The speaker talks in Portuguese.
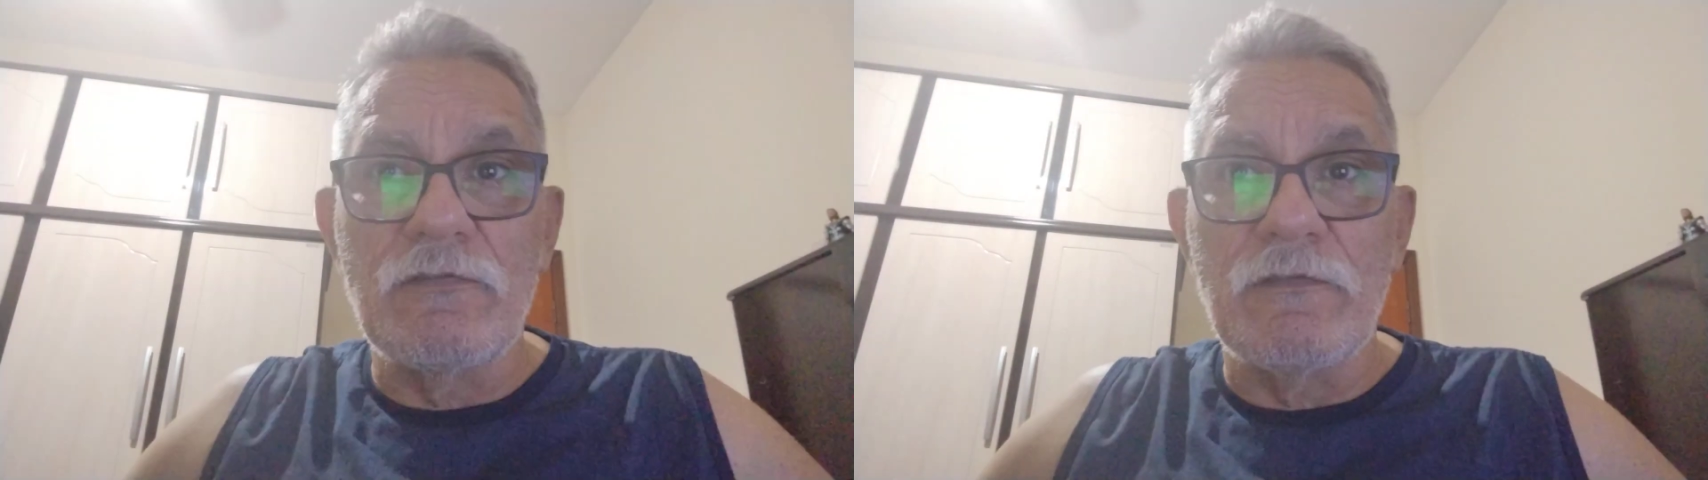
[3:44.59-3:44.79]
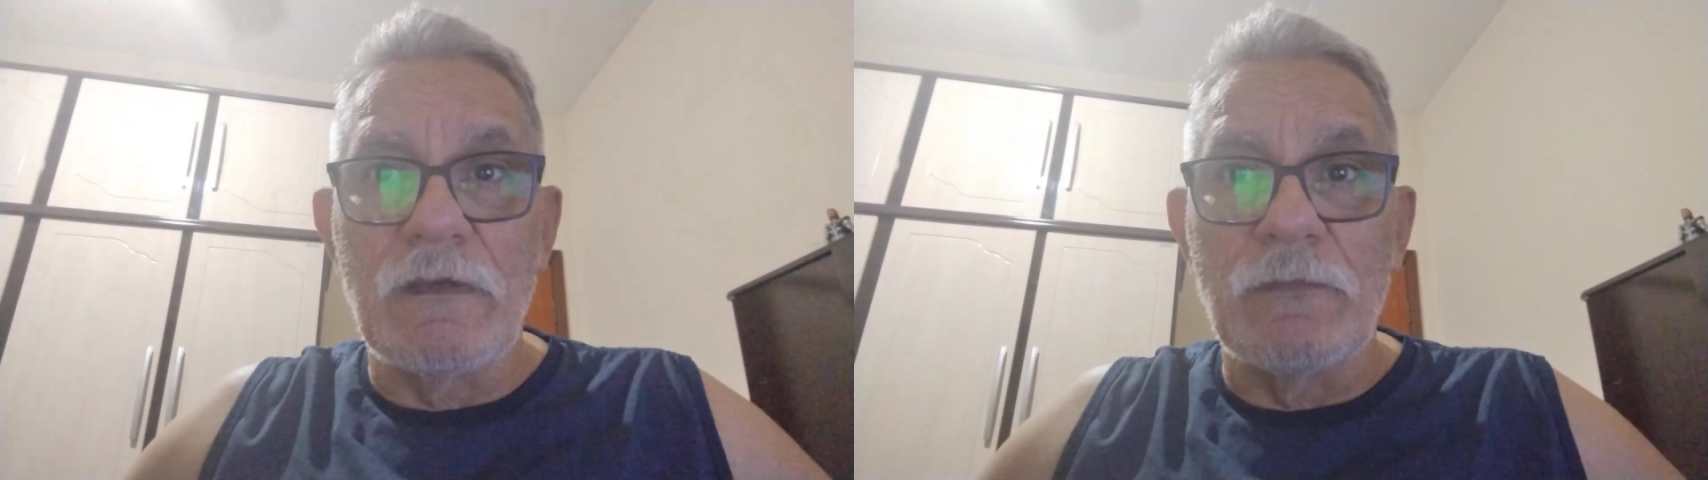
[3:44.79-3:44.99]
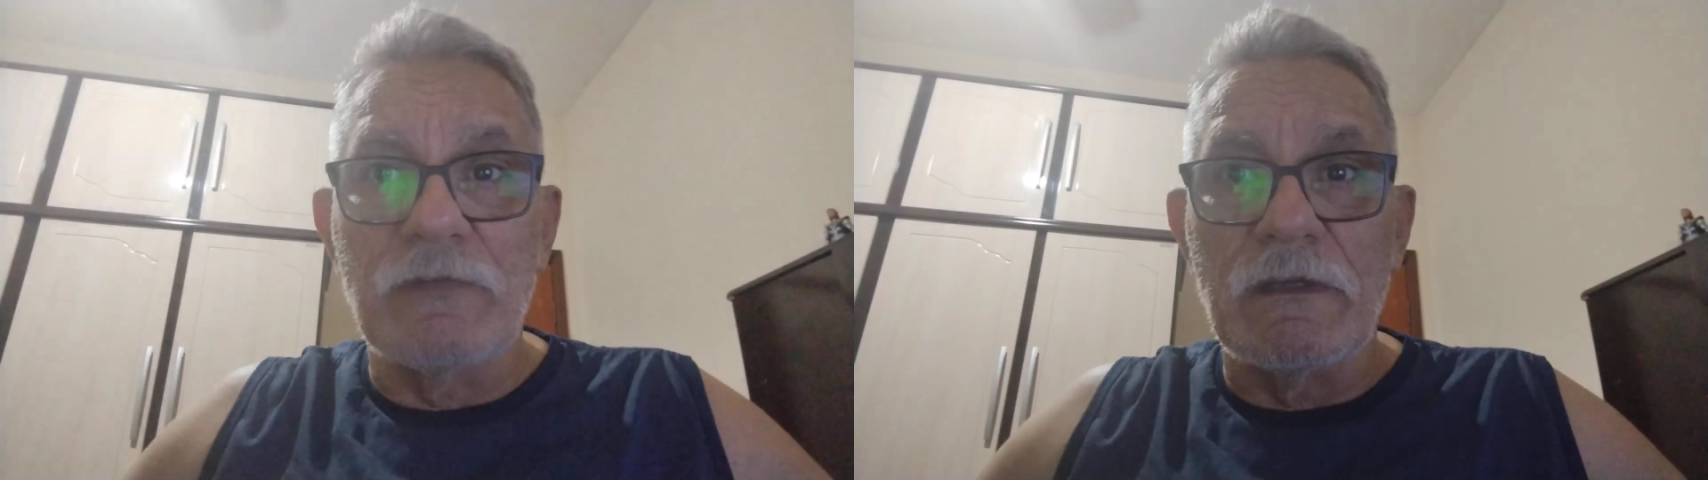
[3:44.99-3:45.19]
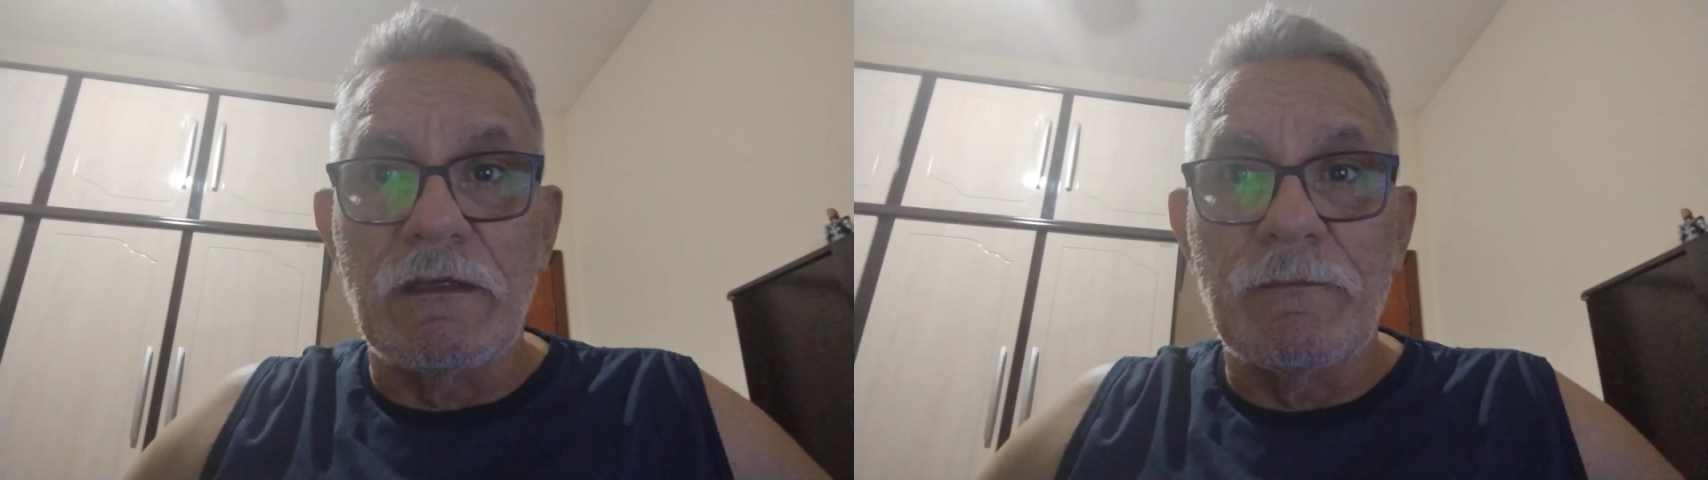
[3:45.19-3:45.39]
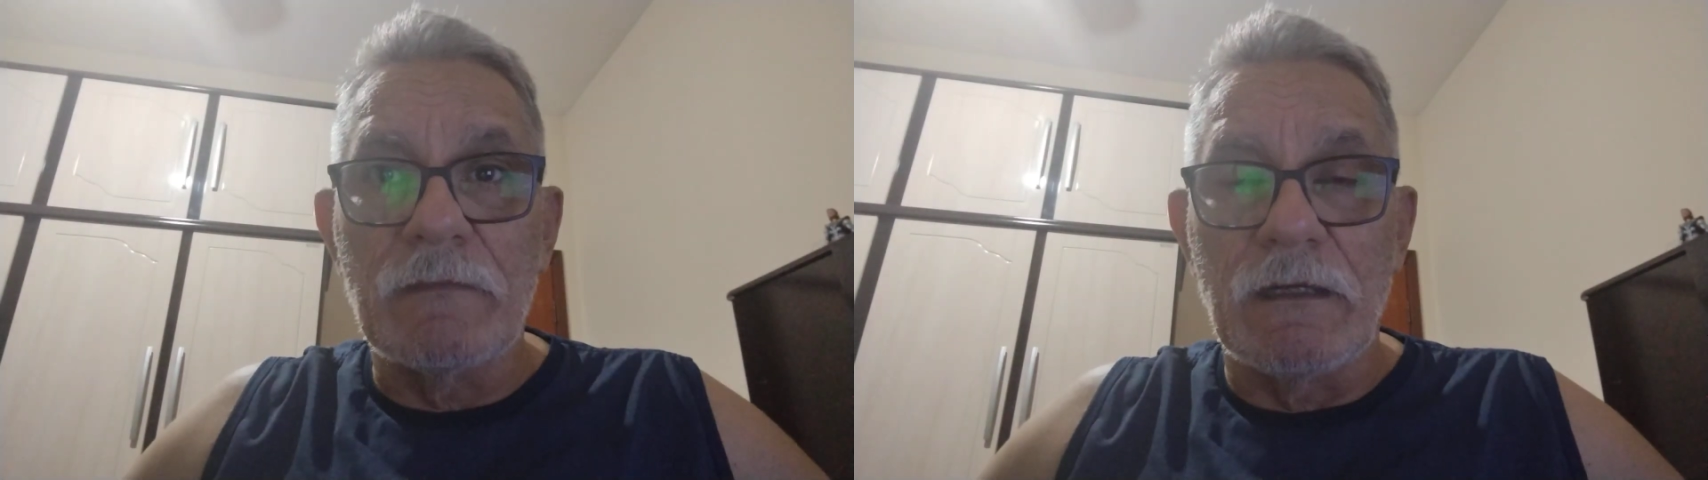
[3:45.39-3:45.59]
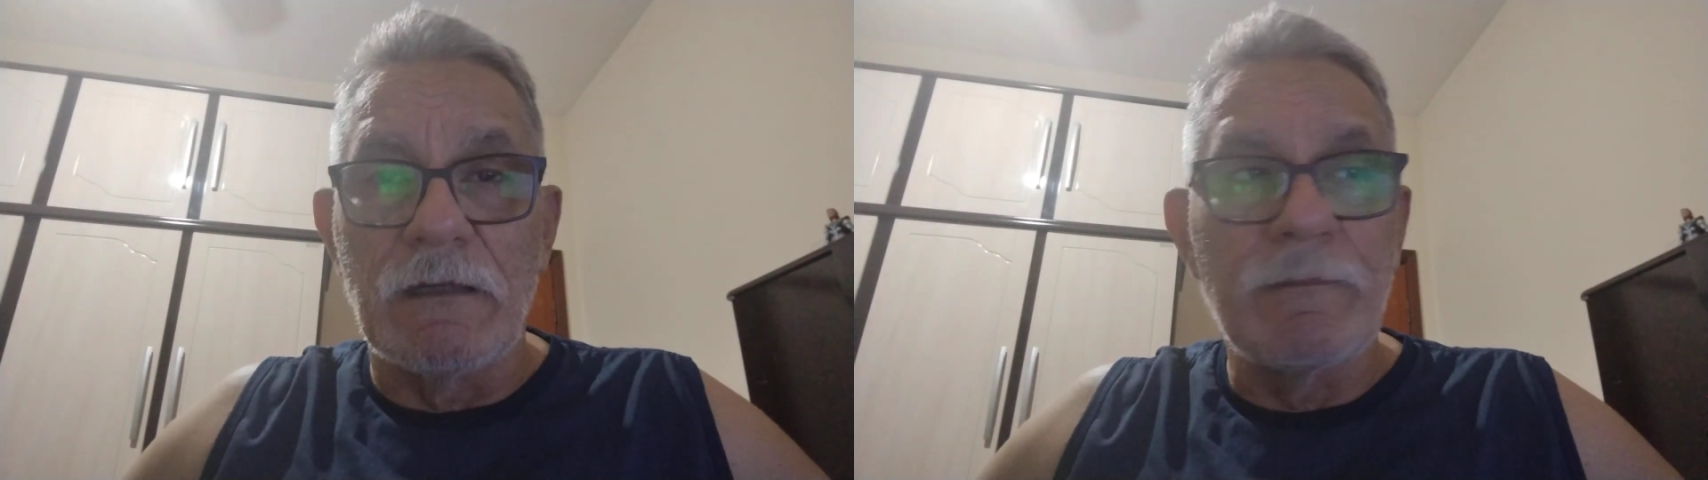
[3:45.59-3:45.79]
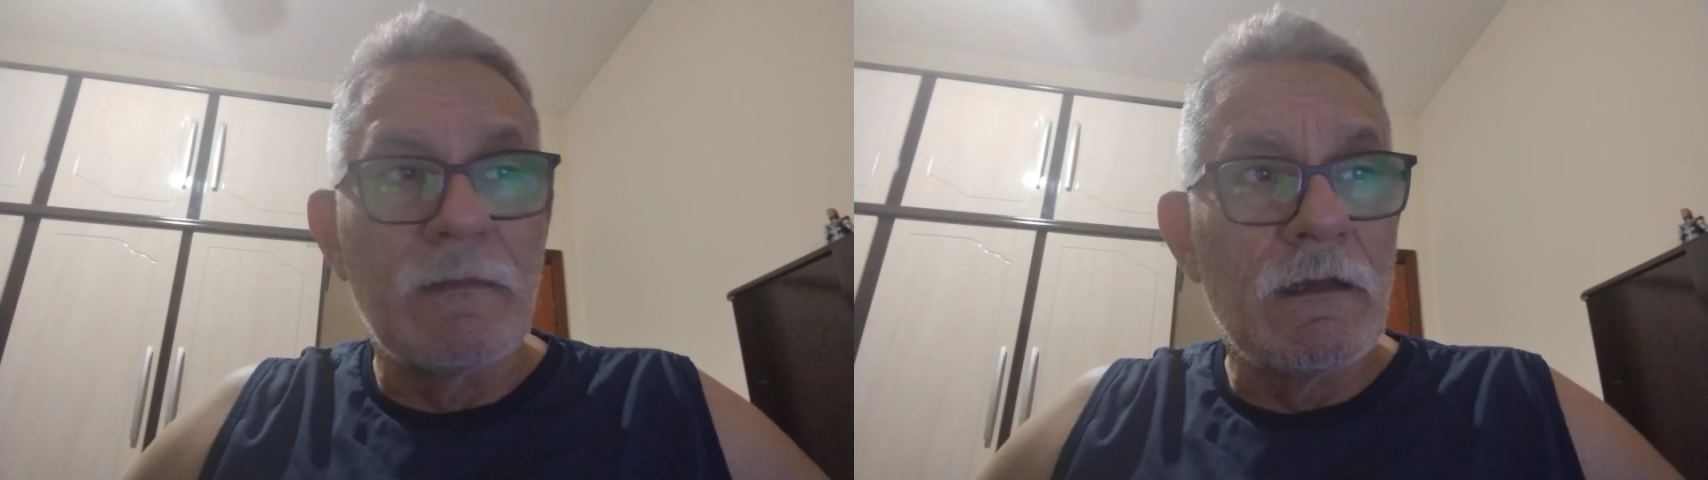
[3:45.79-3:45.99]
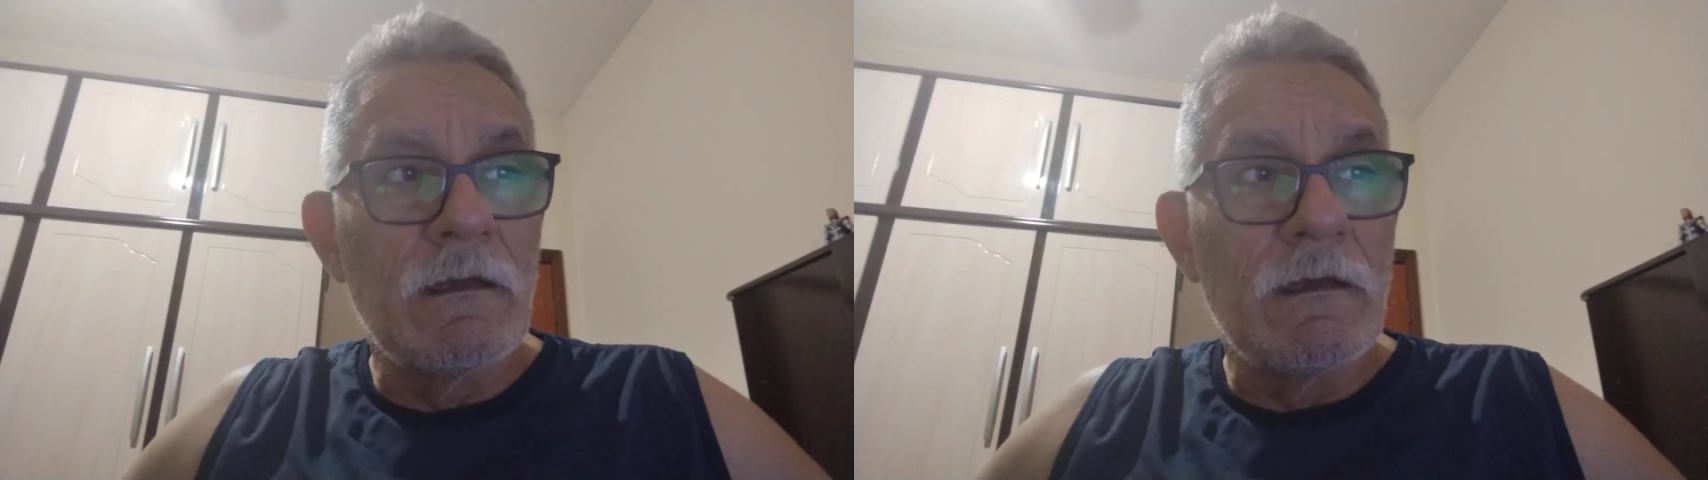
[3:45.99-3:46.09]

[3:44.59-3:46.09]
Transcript: estivemos aí, tá?